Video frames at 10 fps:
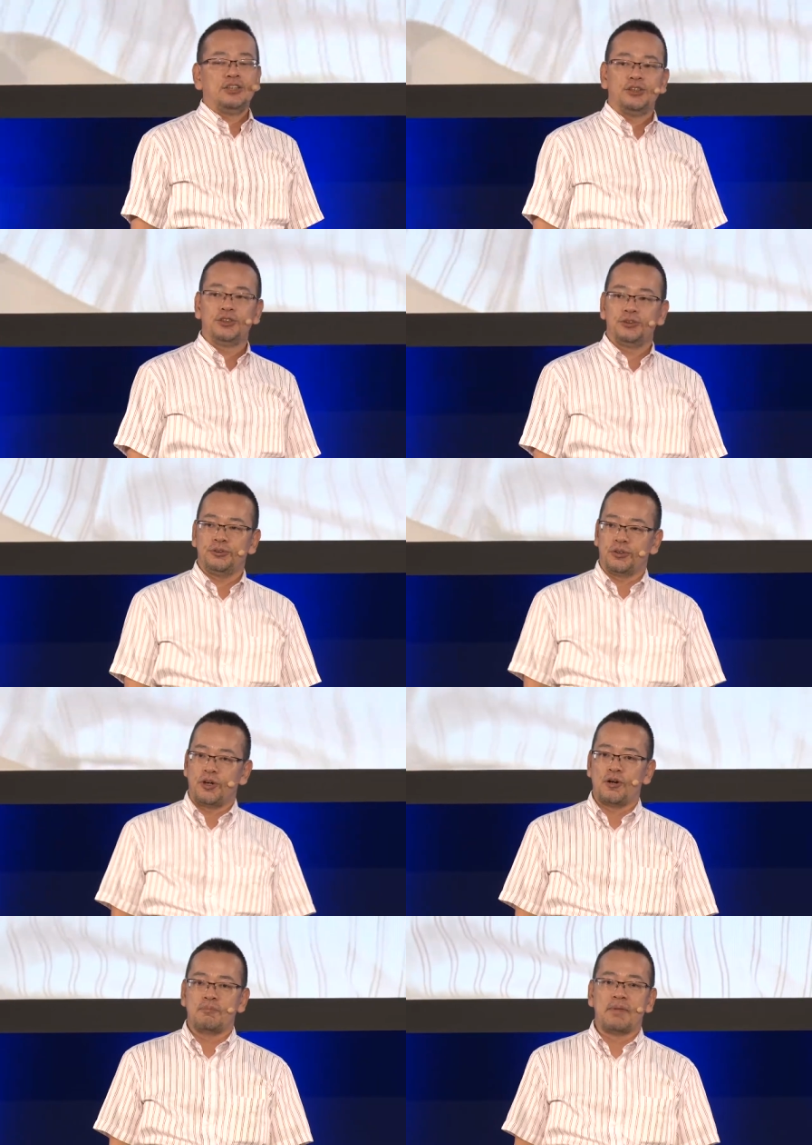10
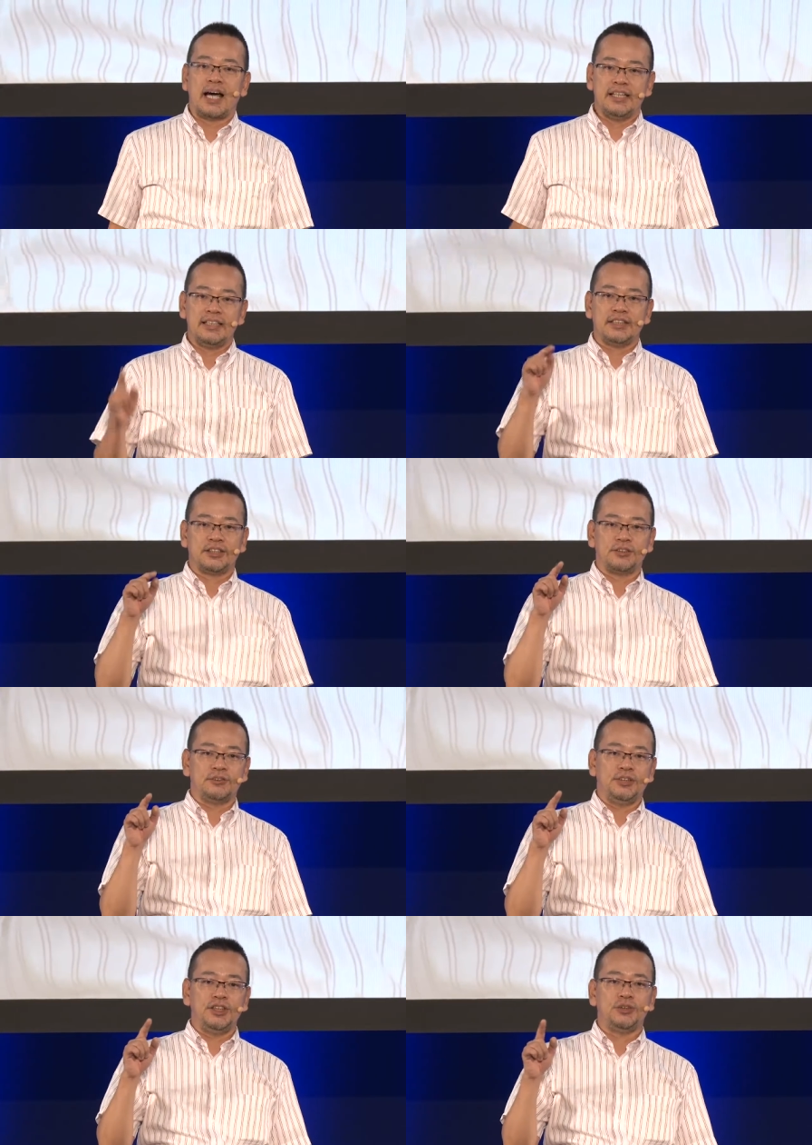のマイナス
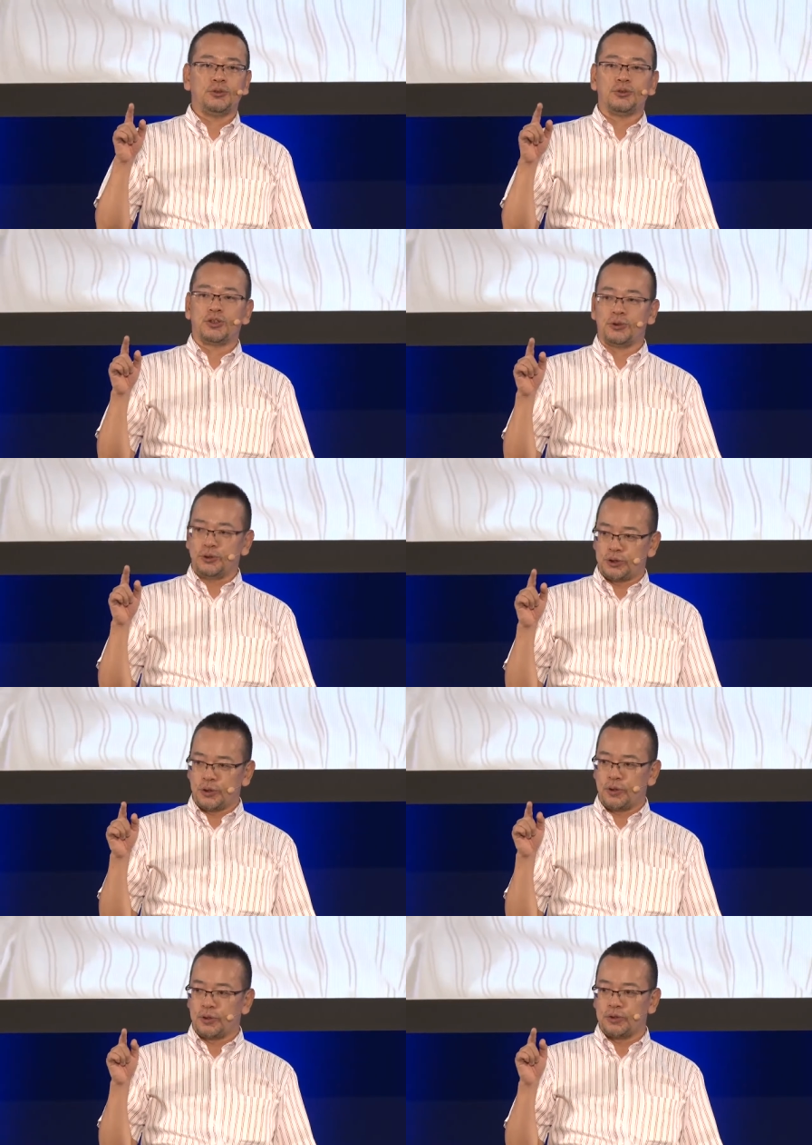29
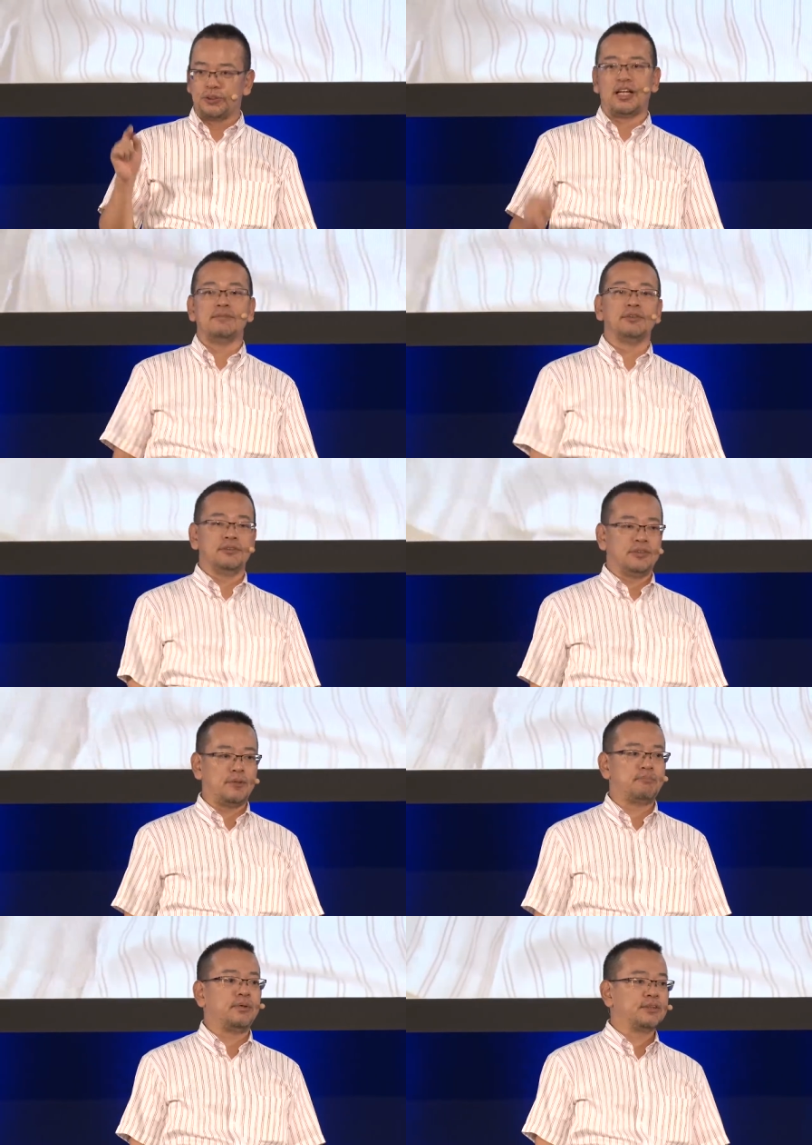乗グラム
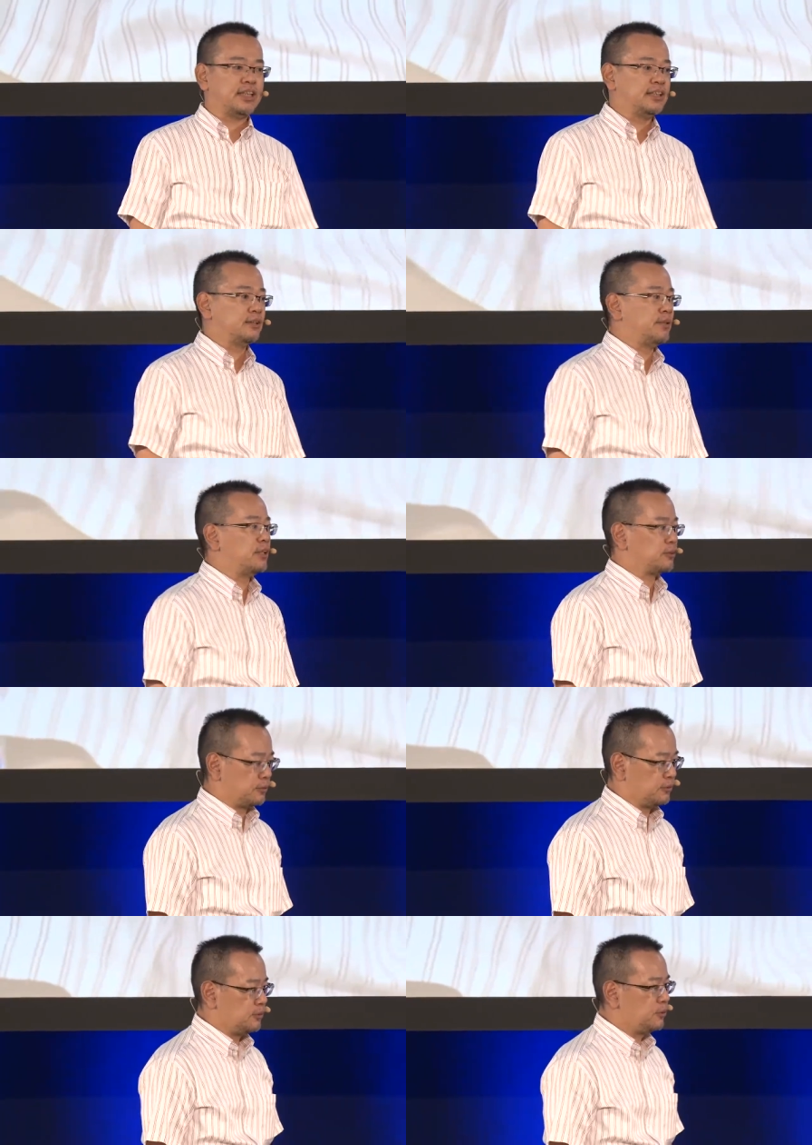立方センチメートル
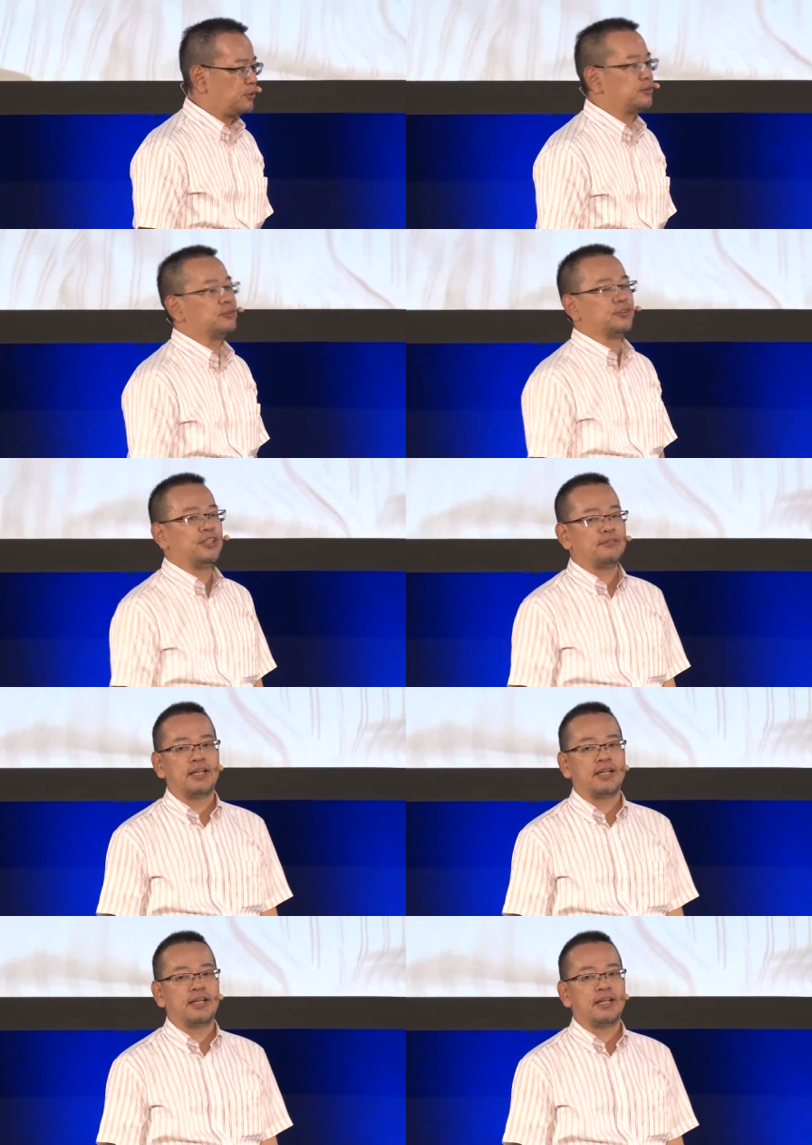というふうに言